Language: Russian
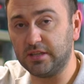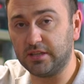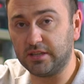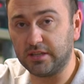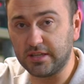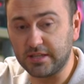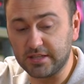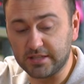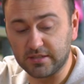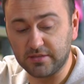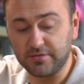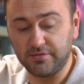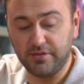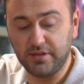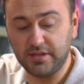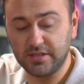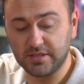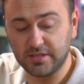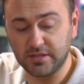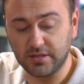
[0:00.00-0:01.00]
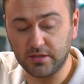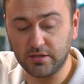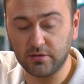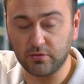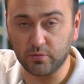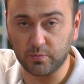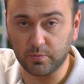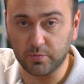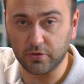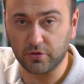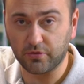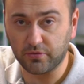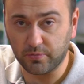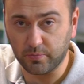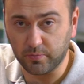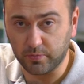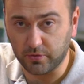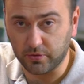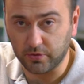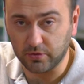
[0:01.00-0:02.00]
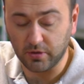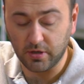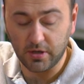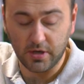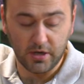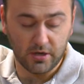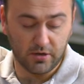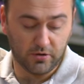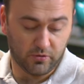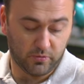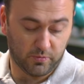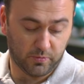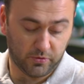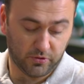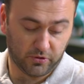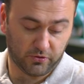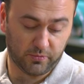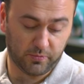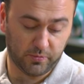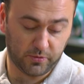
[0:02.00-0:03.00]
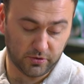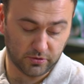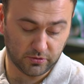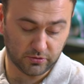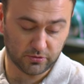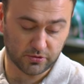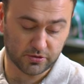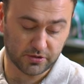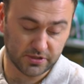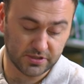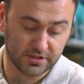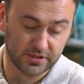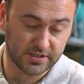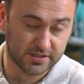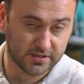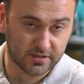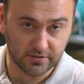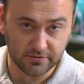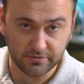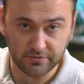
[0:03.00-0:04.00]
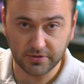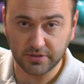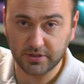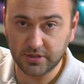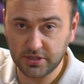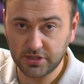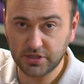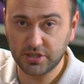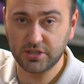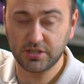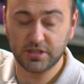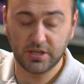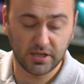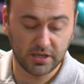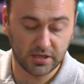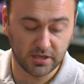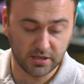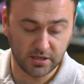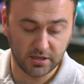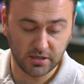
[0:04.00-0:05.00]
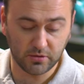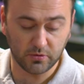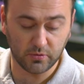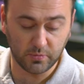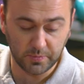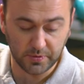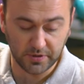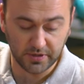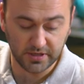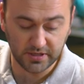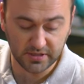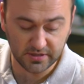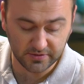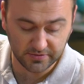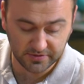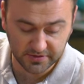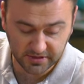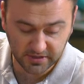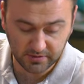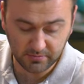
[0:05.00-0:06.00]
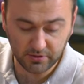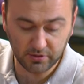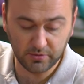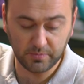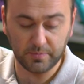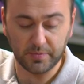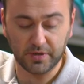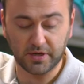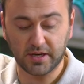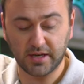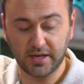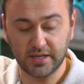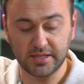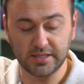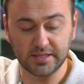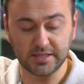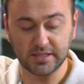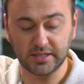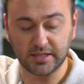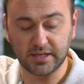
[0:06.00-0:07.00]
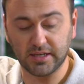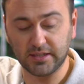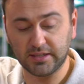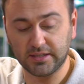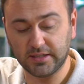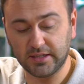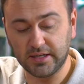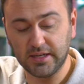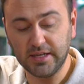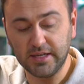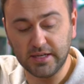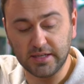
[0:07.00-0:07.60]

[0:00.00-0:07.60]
это изофикс и упор в пол. Упор в пол нужно, естественно, вытащить и упереть в землю, пока индикатор